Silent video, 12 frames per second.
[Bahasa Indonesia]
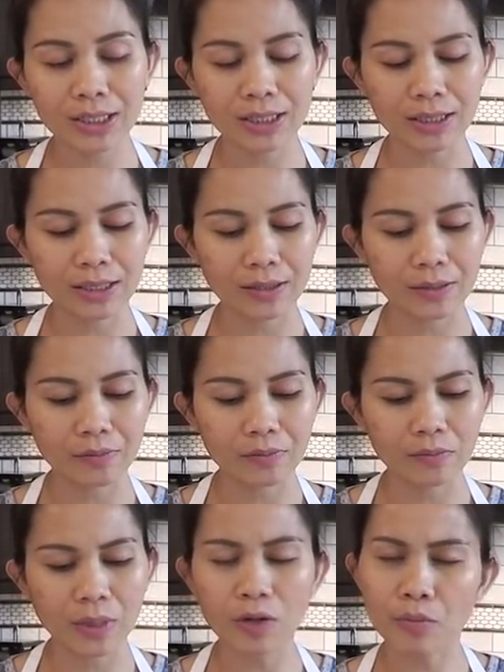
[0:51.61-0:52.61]

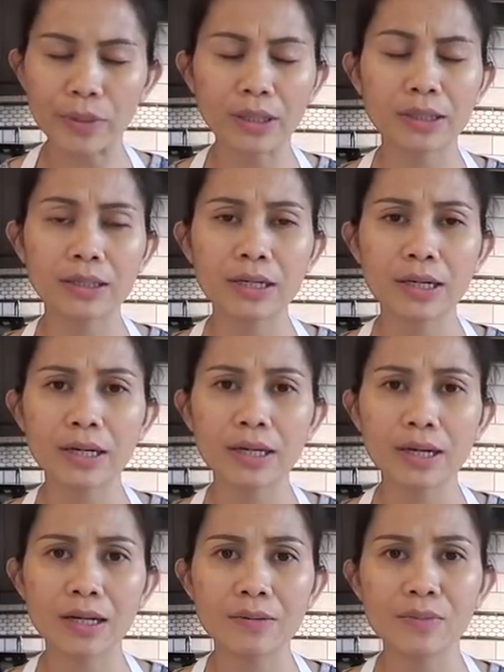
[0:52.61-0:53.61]
Um, buttermilk ini
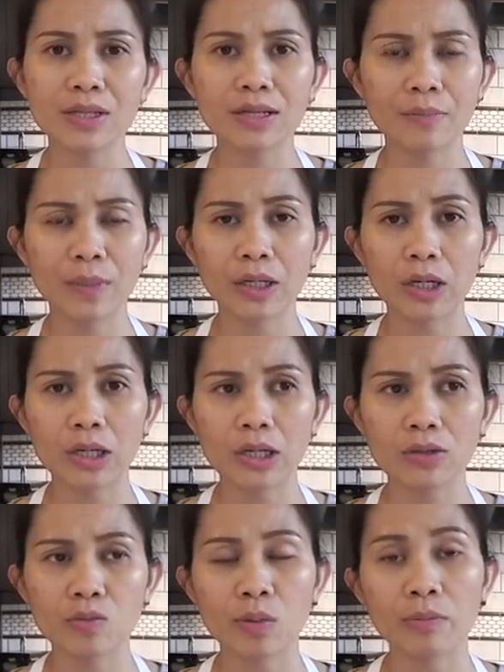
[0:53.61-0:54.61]
kayaknya kalian bisa dapat
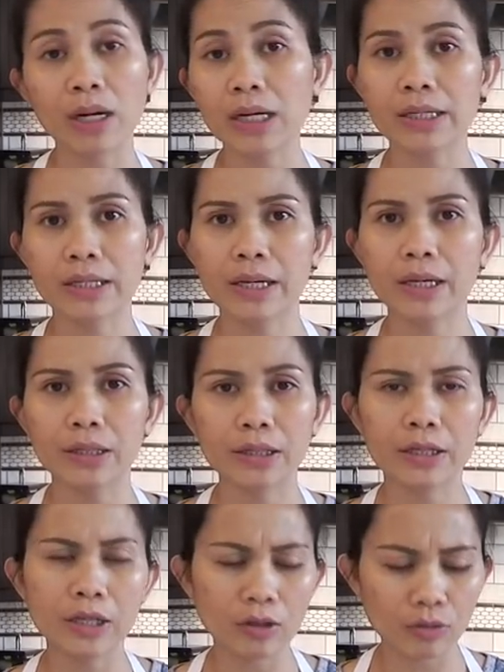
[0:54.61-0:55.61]
di supermarket deh yang
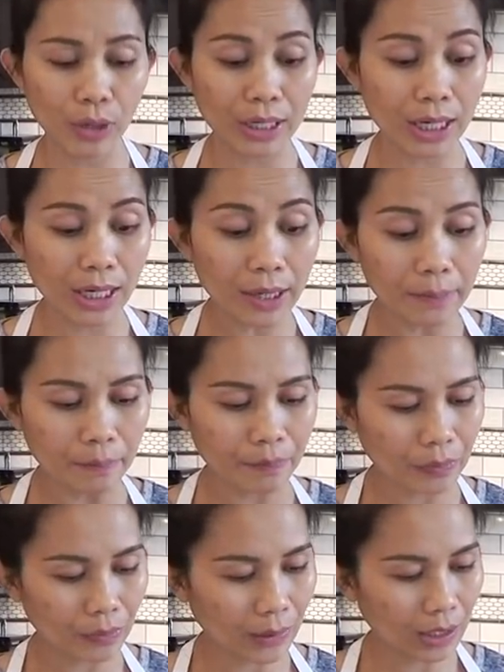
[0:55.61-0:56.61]
gede-gede itu ada ya
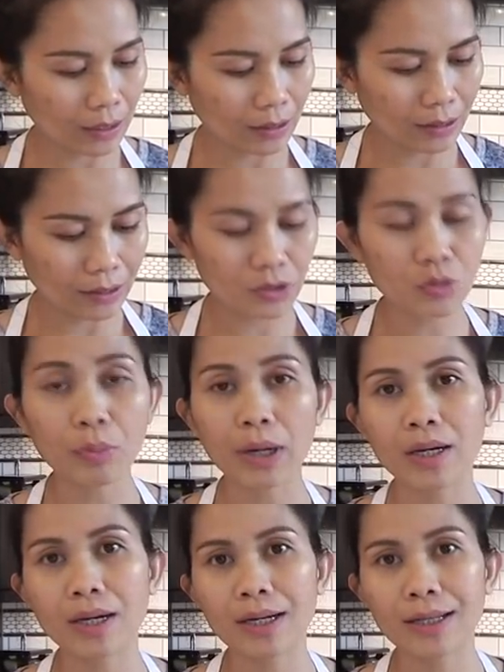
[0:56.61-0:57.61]

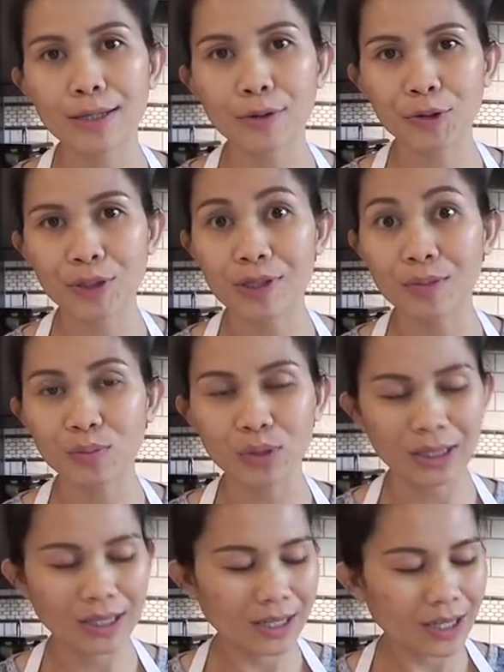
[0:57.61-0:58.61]
supaya nanti rotinya lembut.